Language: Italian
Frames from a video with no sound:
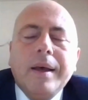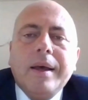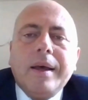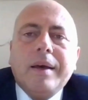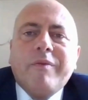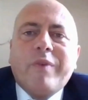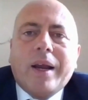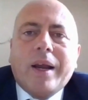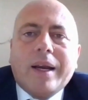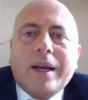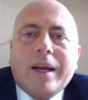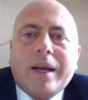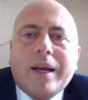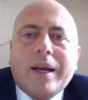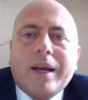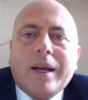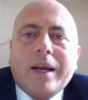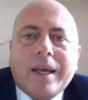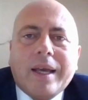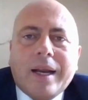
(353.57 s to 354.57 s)
Far
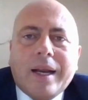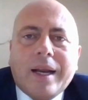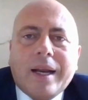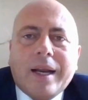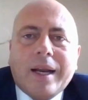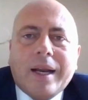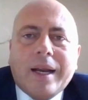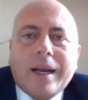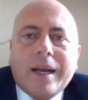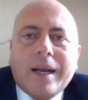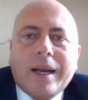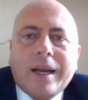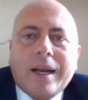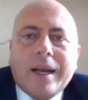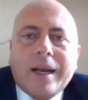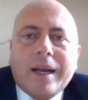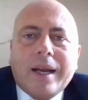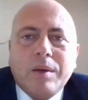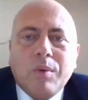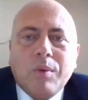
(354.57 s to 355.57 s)
crescere
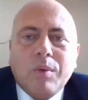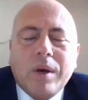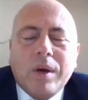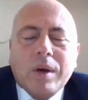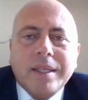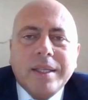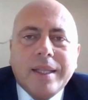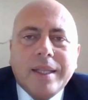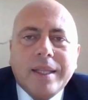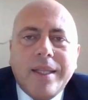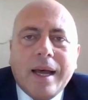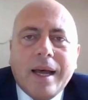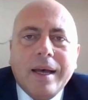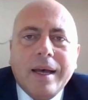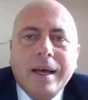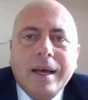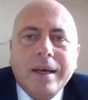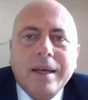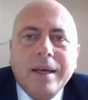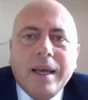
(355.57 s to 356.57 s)
l'informazione di
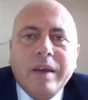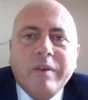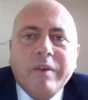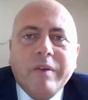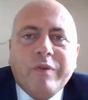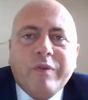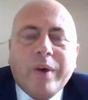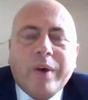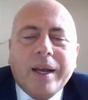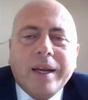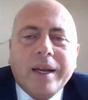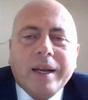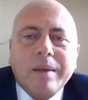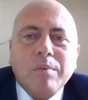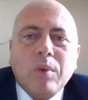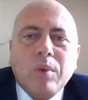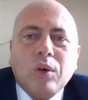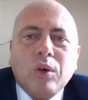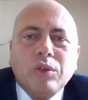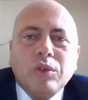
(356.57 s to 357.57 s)
qualità e
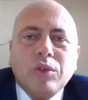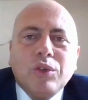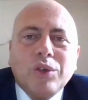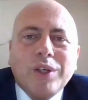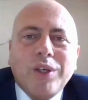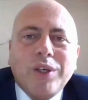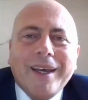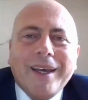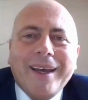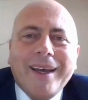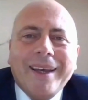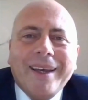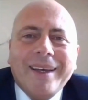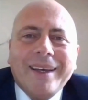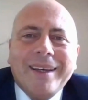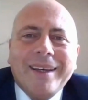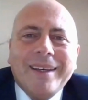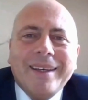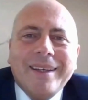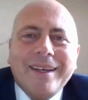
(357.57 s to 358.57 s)
fare in modo che
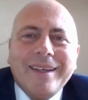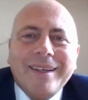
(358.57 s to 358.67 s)
eh,